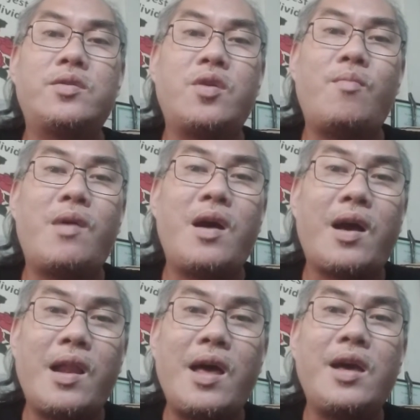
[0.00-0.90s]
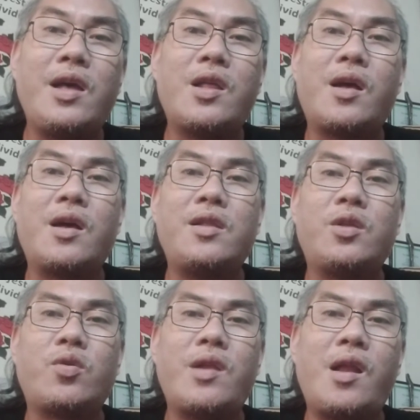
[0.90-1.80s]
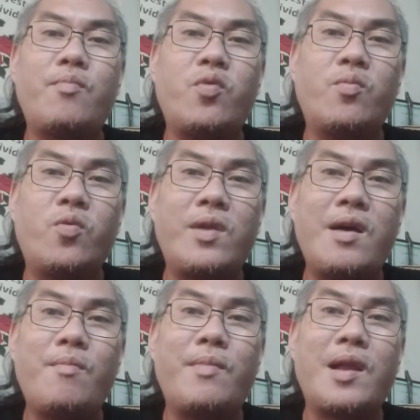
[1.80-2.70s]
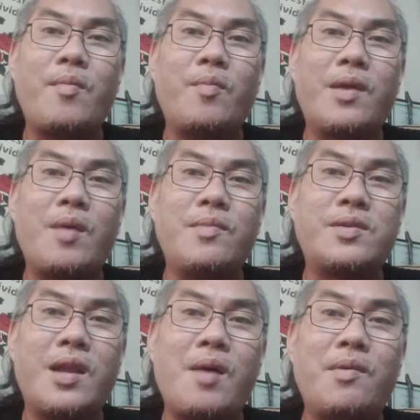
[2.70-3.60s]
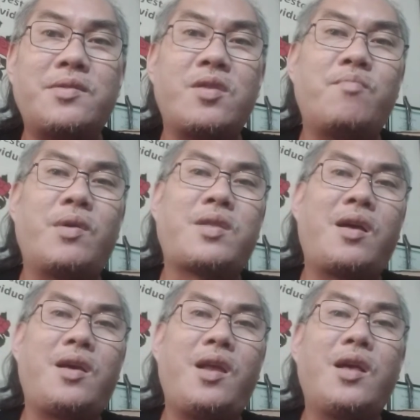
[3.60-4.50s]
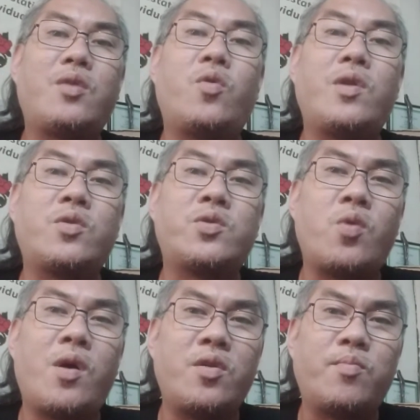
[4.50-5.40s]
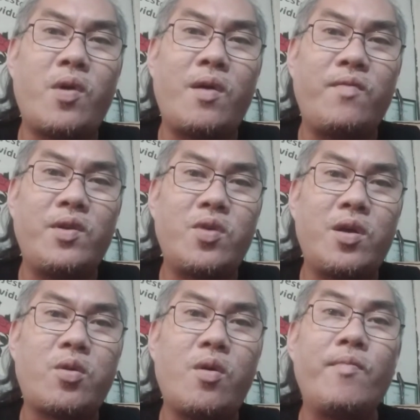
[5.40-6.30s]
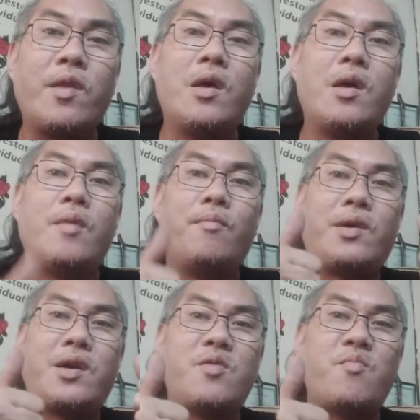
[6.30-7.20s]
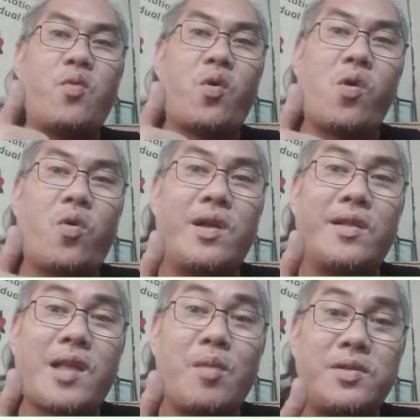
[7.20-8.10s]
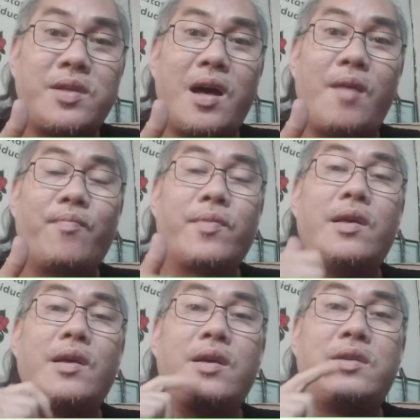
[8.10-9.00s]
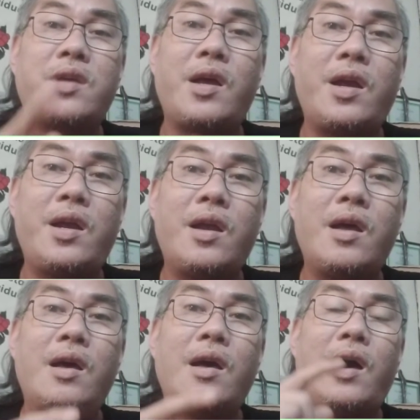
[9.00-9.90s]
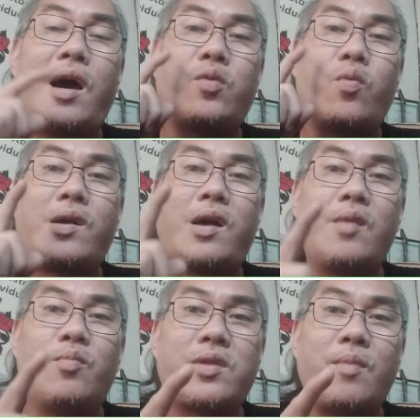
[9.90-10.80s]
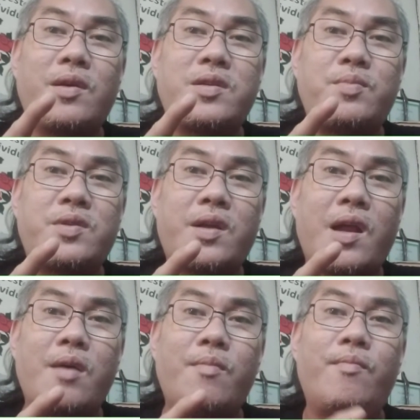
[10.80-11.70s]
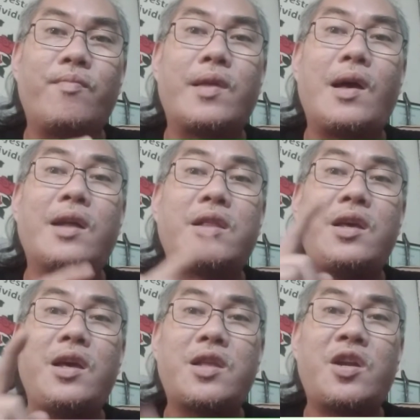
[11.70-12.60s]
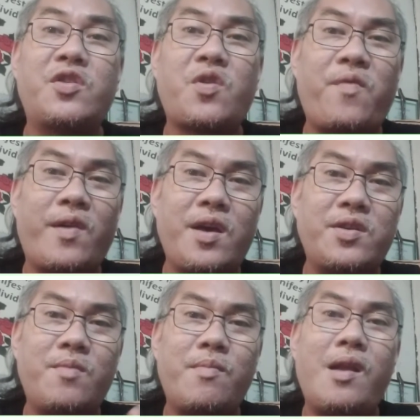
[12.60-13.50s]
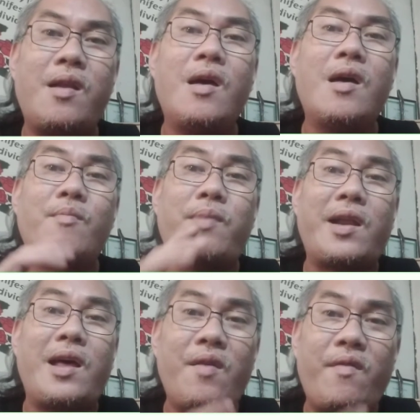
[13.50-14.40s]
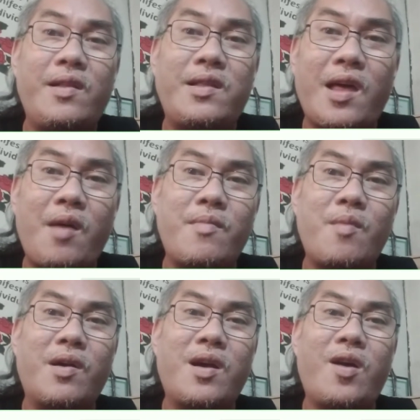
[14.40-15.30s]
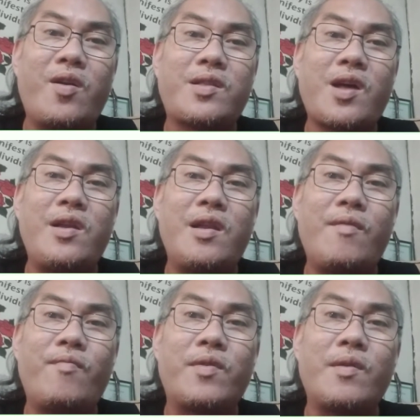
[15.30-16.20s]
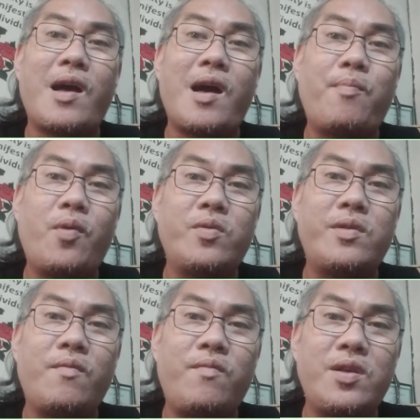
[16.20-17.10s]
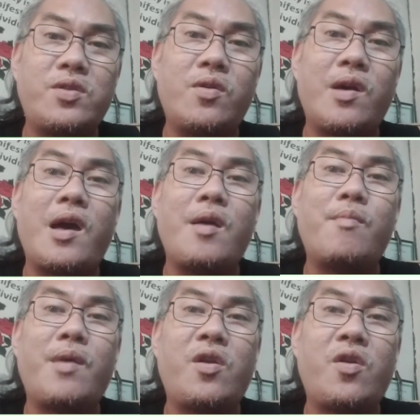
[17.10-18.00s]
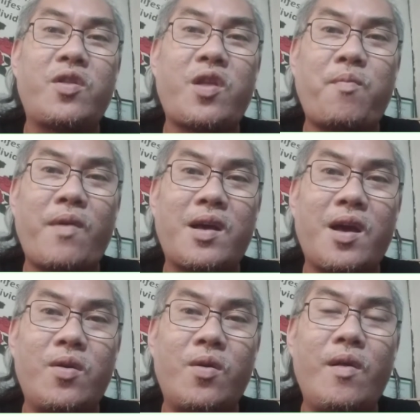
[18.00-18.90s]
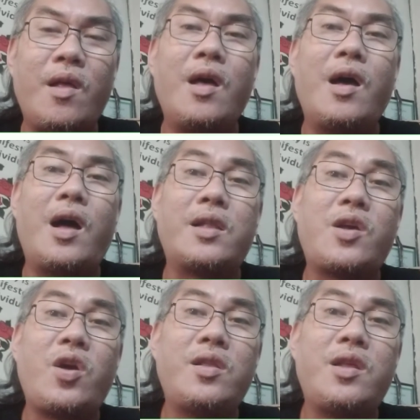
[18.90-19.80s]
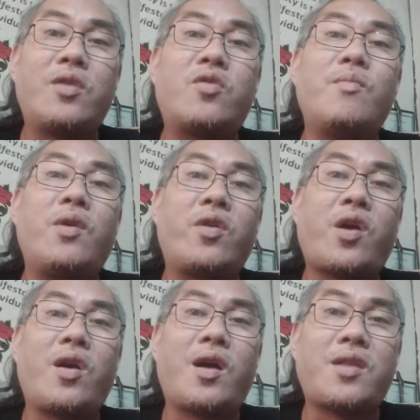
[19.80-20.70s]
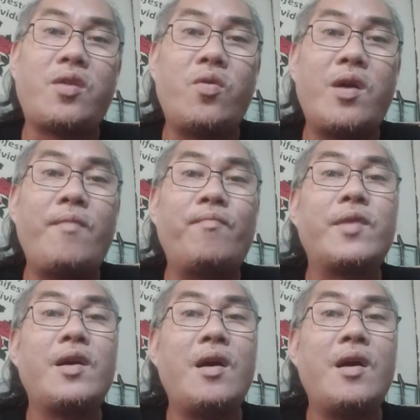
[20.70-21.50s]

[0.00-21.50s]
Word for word: so, mga kalahi, hanggang dito na lang po muna. Maraming maraming salamat sa inyong pagtangkilik. Kung nagustuhan niyo po ang video ito, bigyan niyo po ako ng thumbs up, i-share, at huwag kalimutan mag-subscribe at i-hit ang notification bell para every time na magkakaroon tayo ng upload ng video ay manonotify kayo. At ganyan din kung meron kayong katanungan,